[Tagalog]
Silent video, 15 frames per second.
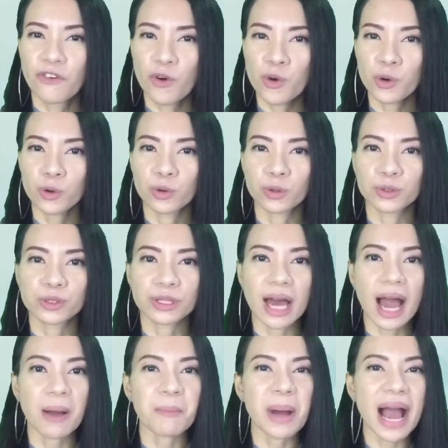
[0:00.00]
fungus
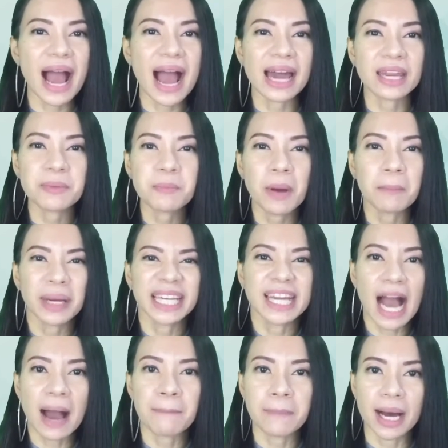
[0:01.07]
ang maaring
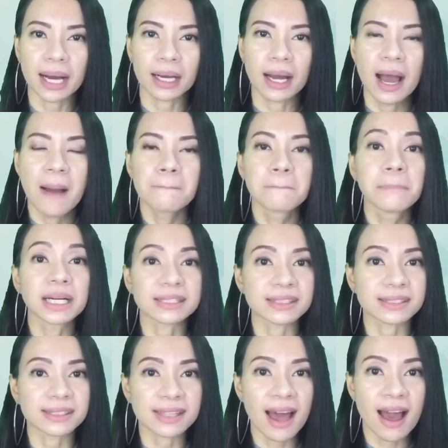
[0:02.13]
mamayapag
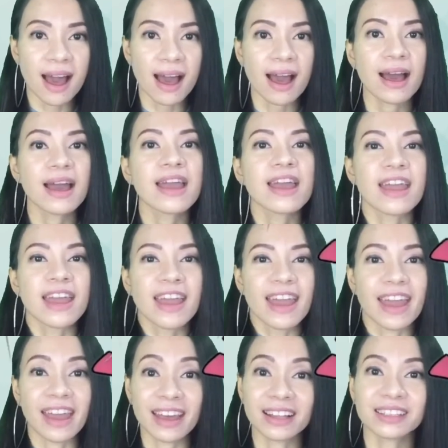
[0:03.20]
basta
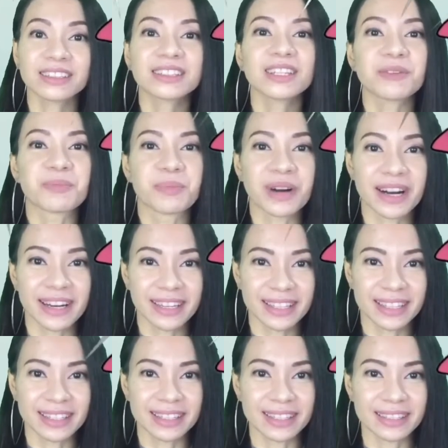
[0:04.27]
healthy
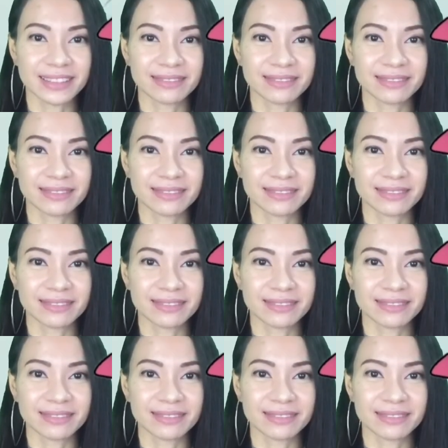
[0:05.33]
body.